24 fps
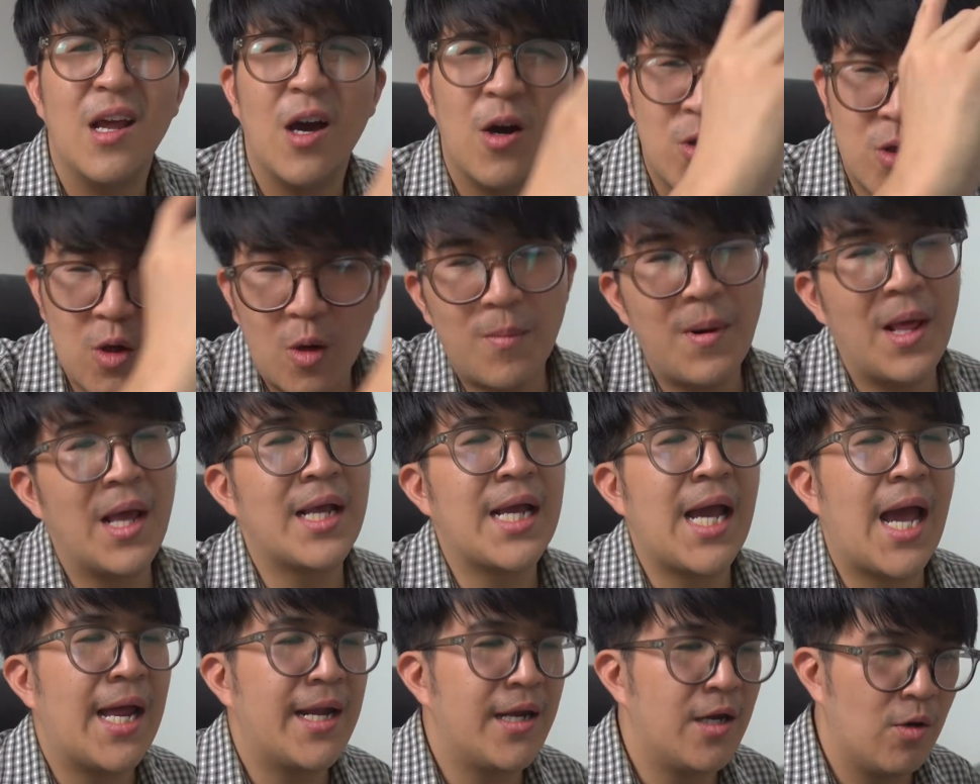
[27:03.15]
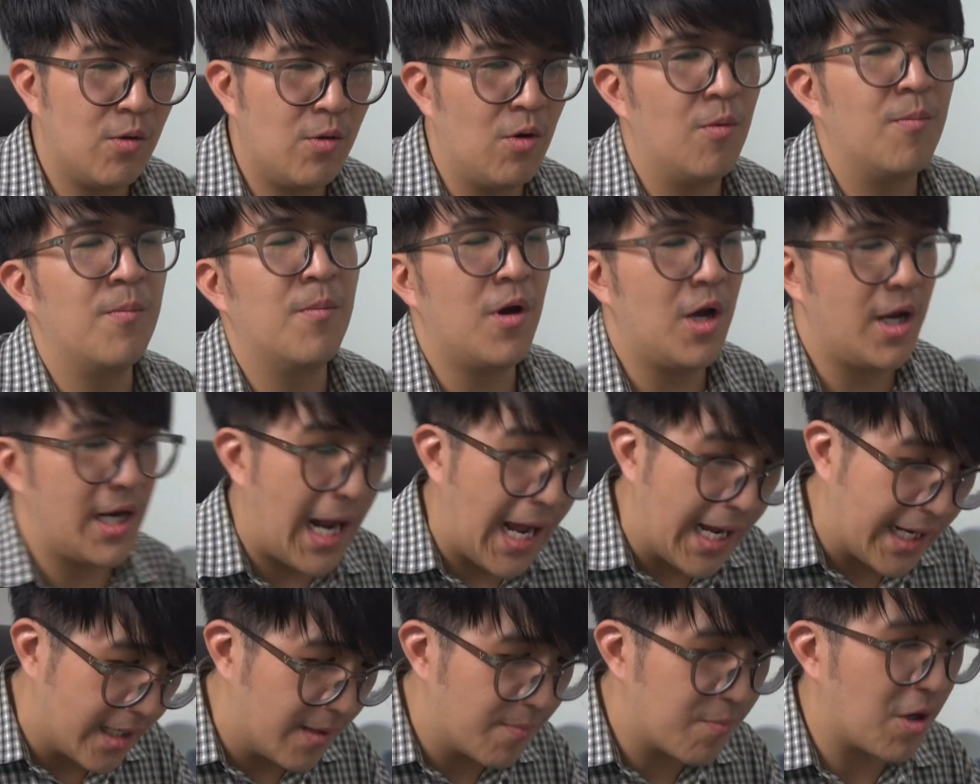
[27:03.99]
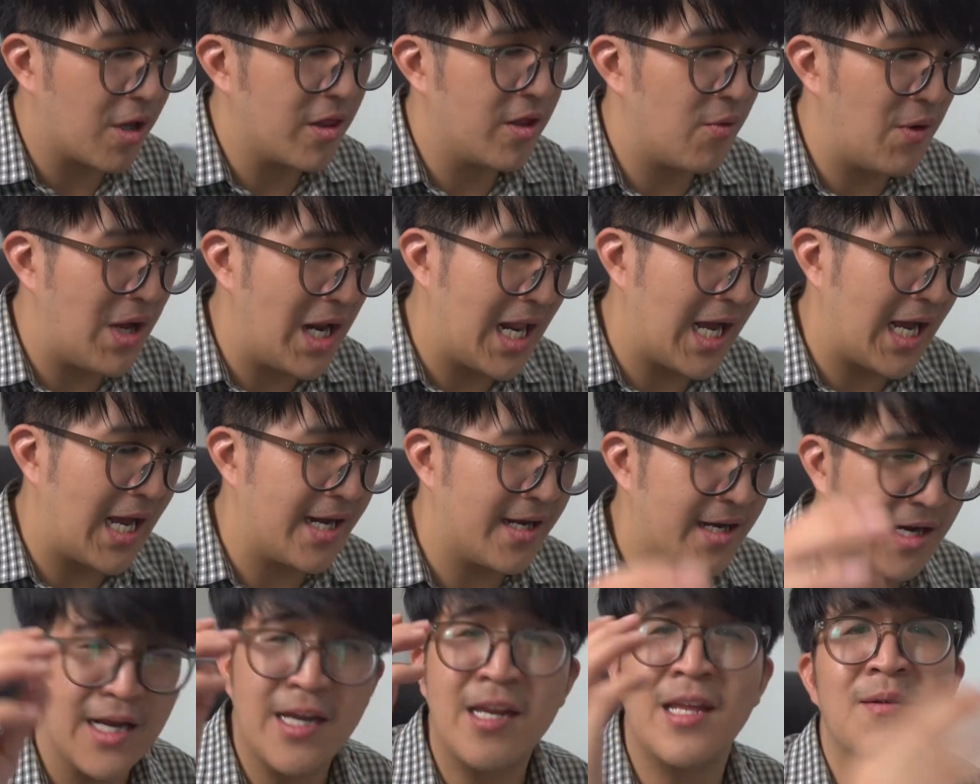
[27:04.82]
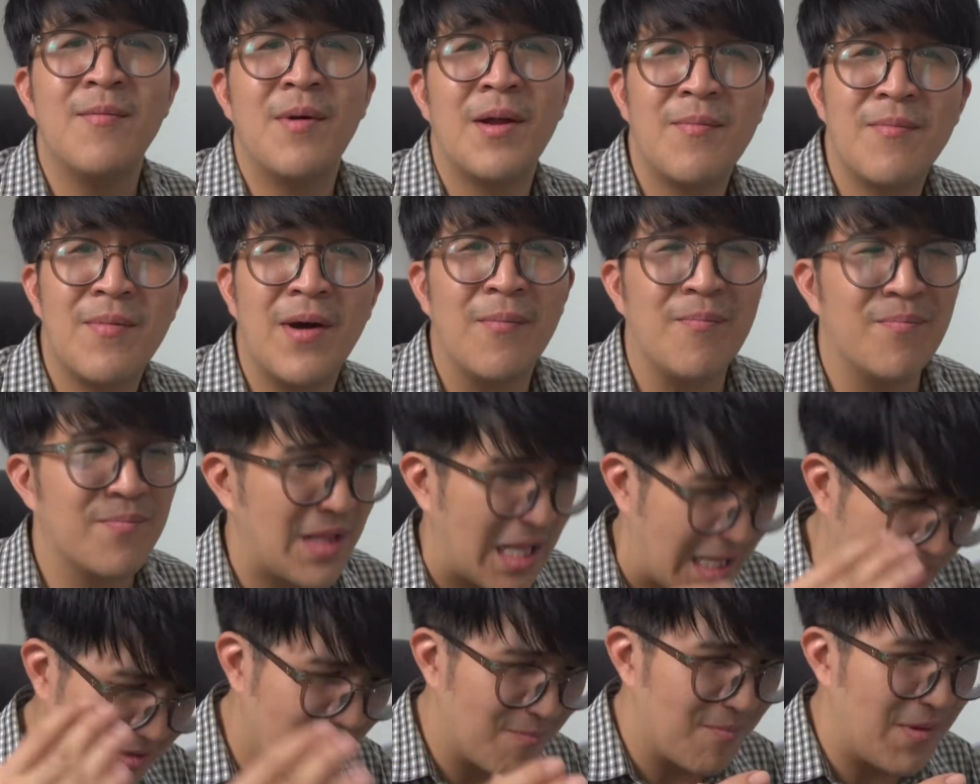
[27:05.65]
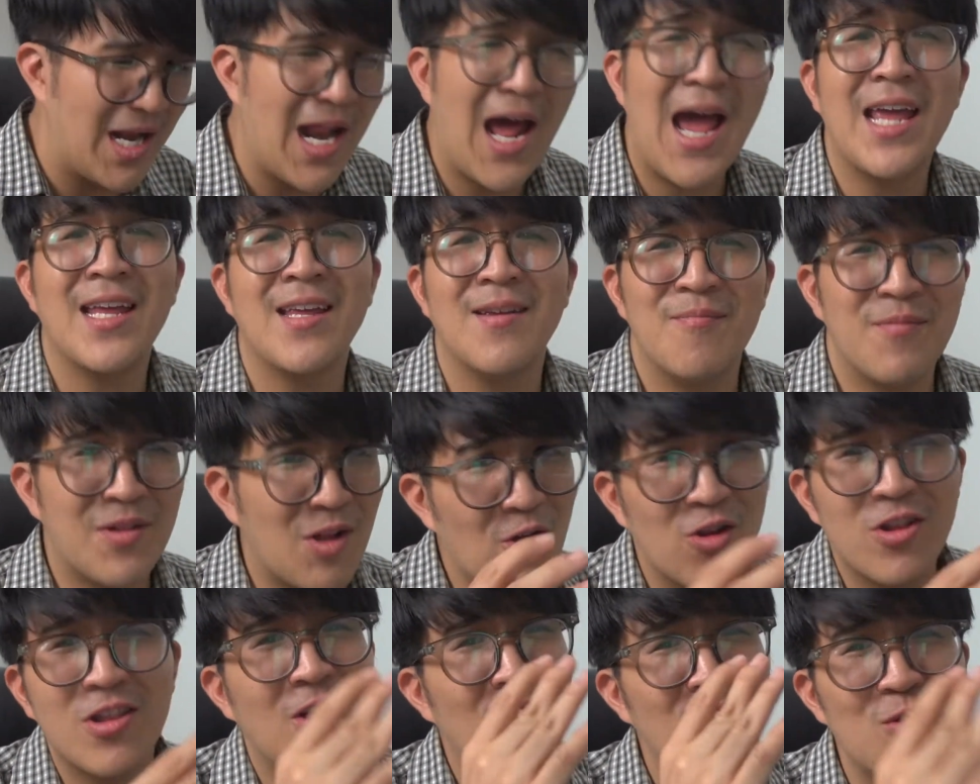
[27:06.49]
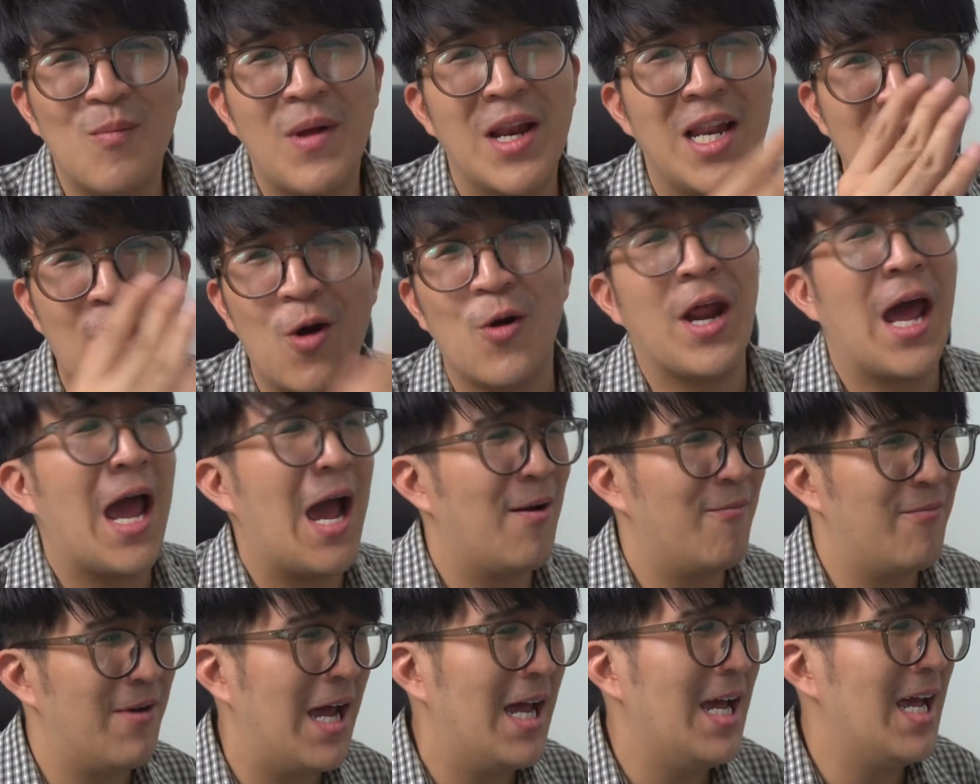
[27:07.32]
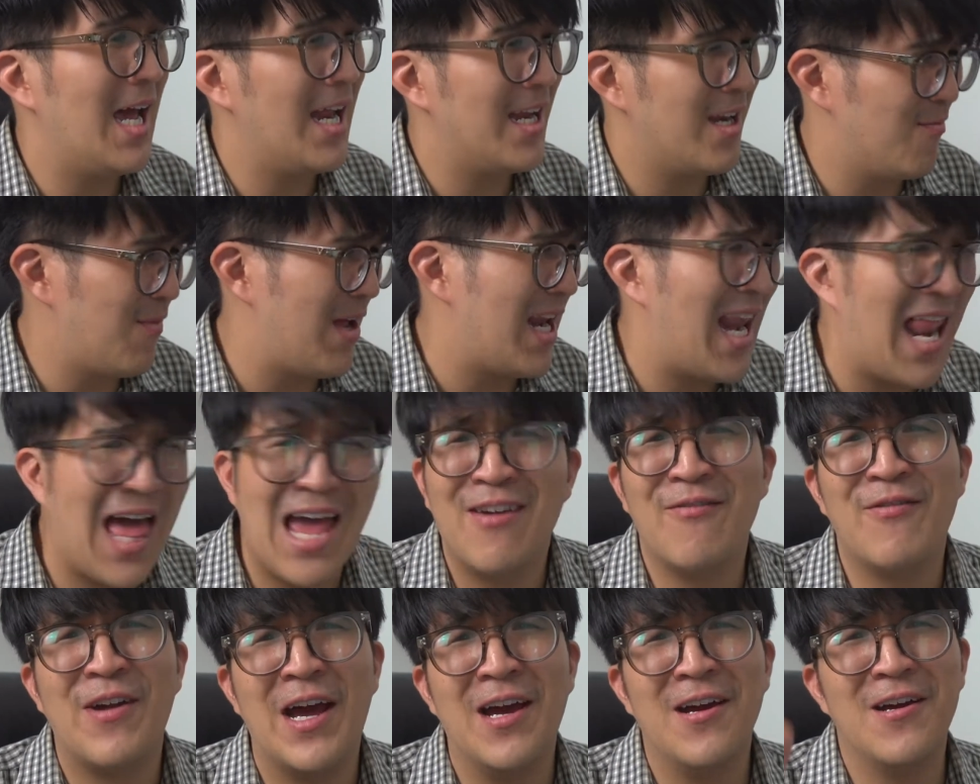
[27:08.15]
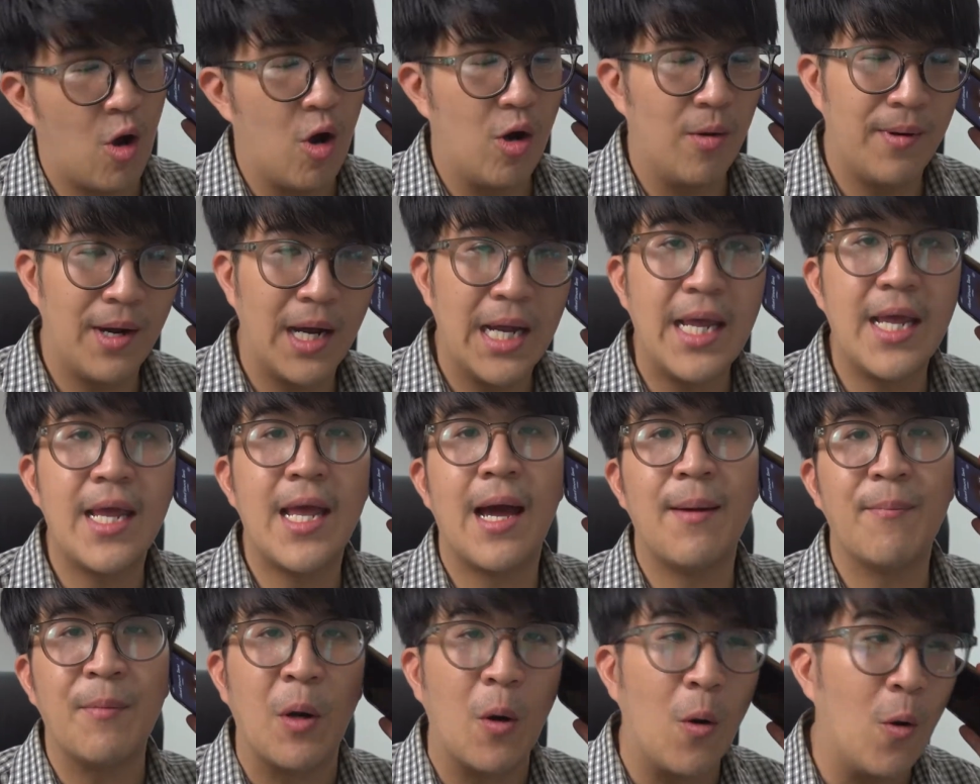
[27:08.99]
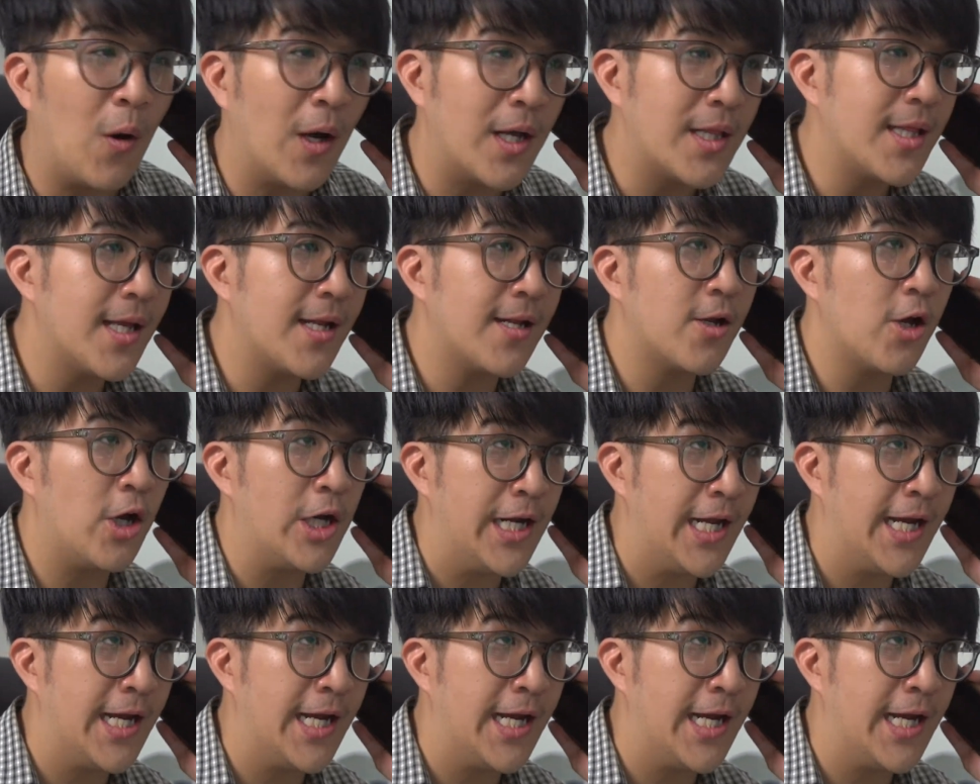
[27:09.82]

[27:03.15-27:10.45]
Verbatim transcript: เดี๋ยวจบรายการเดี๋ยวผมค่อยถ่ายคลิปก็เซเว่นแล้วกันอันนี้มันแบบไม่ได้ต้องต้องมาเรียลไทม์นะอันนี้มันไลฟ์นะขอพยายามโทรให้ติดก่อน